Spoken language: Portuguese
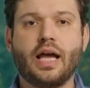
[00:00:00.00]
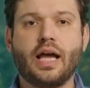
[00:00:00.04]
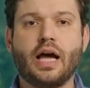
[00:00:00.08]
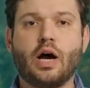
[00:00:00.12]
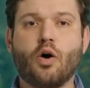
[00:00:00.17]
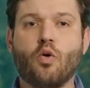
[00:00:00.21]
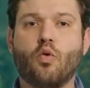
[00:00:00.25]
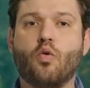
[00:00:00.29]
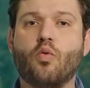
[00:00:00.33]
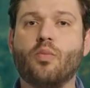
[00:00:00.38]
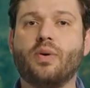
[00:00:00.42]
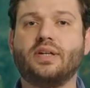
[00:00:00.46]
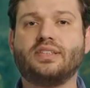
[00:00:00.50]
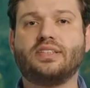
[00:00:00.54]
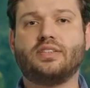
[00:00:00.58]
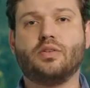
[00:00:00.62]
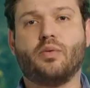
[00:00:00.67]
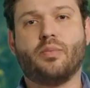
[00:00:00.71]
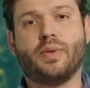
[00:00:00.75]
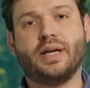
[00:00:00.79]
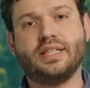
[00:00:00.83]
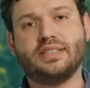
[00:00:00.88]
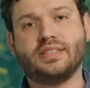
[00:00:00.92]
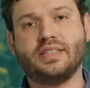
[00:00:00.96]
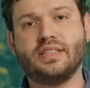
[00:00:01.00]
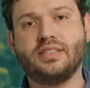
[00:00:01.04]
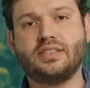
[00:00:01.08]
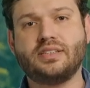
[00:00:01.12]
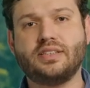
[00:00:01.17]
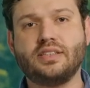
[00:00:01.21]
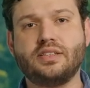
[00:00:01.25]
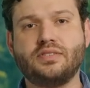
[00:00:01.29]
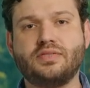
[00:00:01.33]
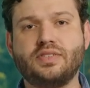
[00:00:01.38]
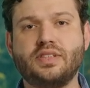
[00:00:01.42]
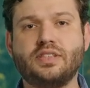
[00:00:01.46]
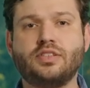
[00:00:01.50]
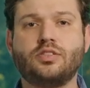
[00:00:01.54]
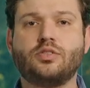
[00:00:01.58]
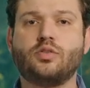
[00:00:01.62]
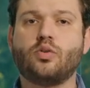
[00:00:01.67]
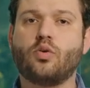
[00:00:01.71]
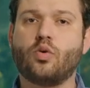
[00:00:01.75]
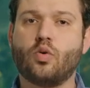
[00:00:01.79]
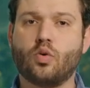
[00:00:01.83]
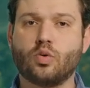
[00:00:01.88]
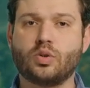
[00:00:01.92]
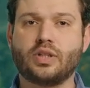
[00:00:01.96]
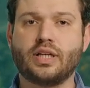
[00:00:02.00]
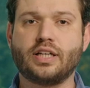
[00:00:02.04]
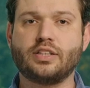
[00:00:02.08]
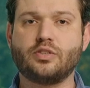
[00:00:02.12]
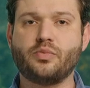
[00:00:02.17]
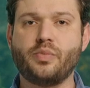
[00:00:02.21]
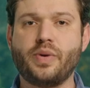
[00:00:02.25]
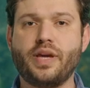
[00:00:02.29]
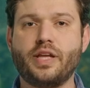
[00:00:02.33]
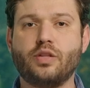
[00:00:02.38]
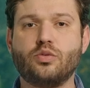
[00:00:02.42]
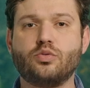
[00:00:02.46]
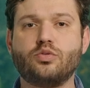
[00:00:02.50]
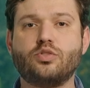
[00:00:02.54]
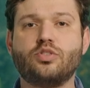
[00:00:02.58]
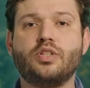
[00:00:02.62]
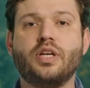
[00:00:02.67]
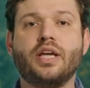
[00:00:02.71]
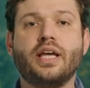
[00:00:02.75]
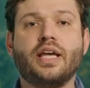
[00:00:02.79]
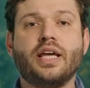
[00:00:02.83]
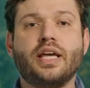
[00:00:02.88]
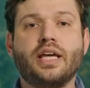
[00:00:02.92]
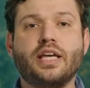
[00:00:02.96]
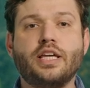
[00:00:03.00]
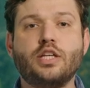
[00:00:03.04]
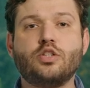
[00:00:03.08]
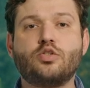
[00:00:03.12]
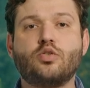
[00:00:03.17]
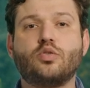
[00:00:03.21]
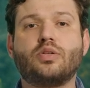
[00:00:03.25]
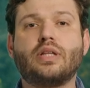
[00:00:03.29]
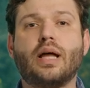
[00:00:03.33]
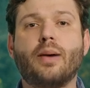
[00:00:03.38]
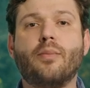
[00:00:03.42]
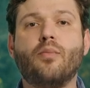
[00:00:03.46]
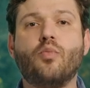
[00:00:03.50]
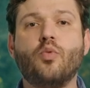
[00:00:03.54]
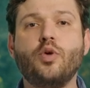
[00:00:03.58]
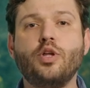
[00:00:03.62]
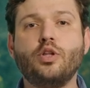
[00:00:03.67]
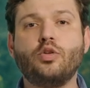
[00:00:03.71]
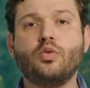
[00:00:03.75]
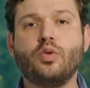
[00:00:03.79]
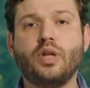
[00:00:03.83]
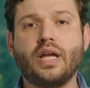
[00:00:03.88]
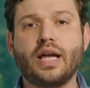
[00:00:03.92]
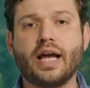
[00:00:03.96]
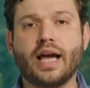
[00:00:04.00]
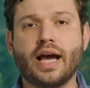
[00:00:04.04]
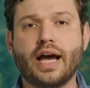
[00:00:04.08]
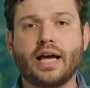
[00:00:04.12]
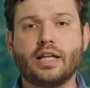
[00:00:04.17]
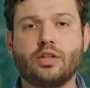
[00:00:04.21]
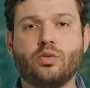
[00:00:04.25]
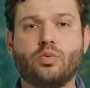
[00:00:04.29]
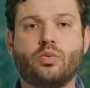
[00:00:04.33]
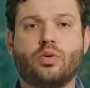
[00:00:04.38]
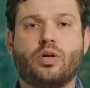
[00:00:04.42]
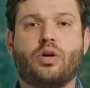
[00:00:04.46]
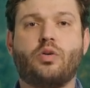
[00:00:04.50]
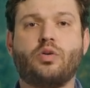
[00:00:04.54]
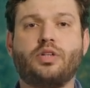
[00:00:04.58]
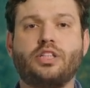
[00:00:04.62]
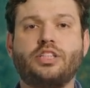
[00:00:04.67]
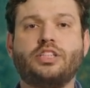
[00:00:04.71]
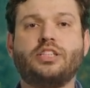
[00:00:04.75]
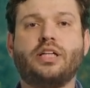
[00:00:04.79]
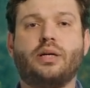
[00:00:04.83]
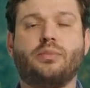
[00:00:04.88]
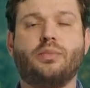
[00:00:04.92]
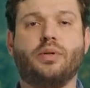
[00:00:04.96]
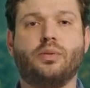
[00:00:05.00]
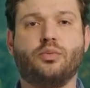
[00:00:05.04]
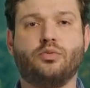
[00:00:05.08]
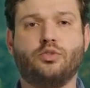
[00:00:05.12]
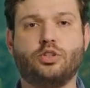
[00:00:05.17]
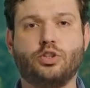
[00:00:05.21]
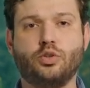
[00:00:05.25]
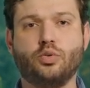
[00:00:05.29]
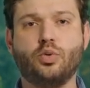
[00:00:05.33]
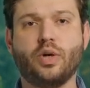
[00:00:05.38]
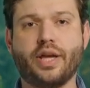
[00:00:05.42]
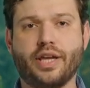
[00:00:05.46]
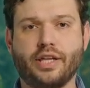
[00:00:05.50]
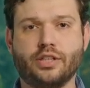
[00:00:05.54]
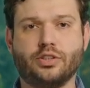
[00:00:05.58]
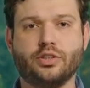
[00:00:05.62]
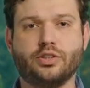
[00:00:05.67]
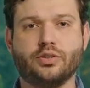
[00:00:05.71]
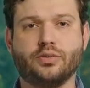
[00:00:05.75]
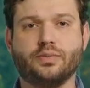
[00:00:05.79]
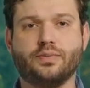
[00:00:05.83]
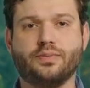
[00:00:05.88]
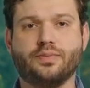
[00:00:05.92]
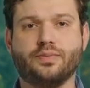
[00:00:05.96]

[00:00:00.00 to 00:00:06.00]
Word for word: Algumas são mais sensíveis, outras menos, e isso está muito ligado ao que chamamos de duration.